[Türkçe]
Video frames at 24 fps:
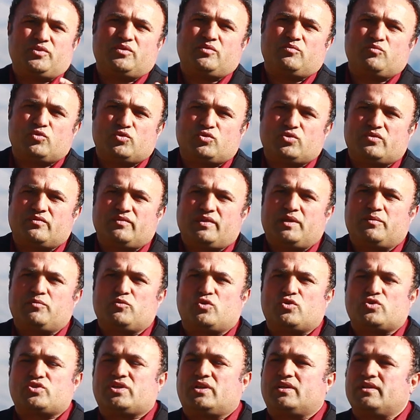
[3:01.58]
bir müdür meybi
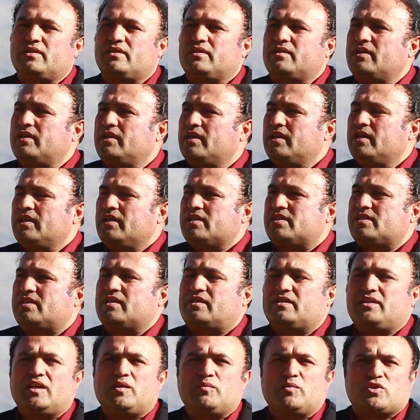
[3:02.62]
hocanın
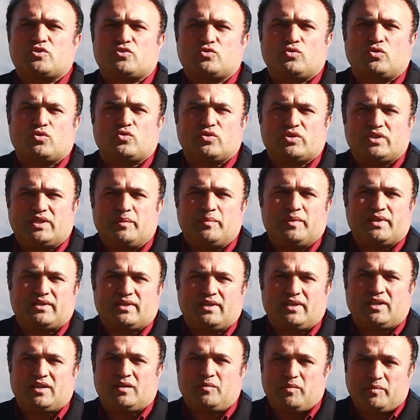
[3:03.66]
İstiklal Marşı'nı oku
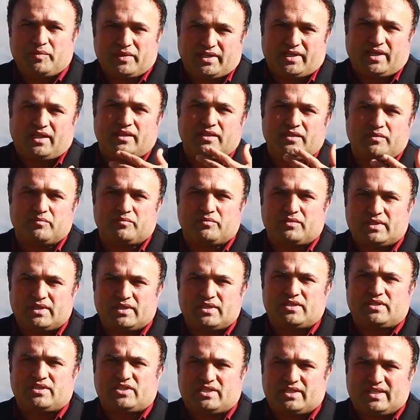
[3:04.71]
demediler ama kendim
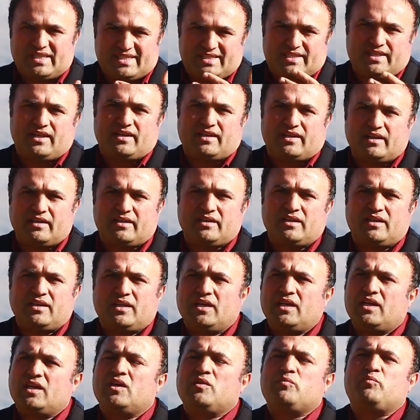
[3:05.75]
isteyerek
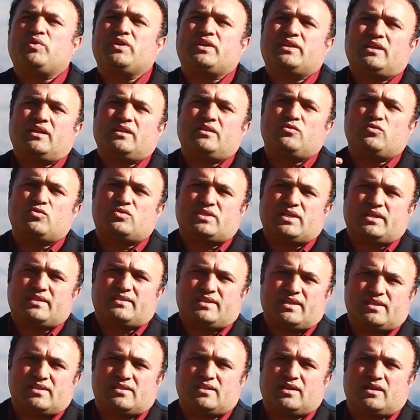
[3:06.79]
birden yüksek
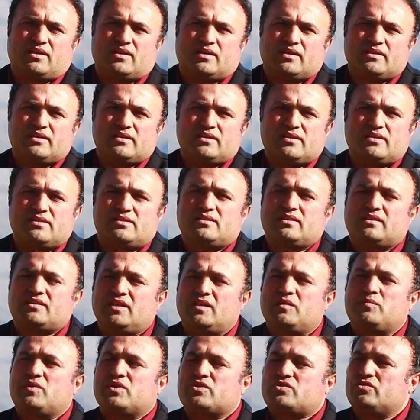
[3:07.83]
sesle
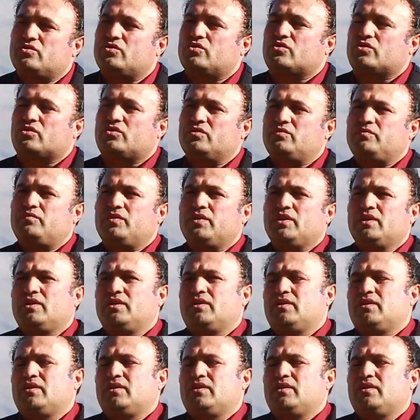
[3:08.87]
İstiklal Marşı'nı okudum.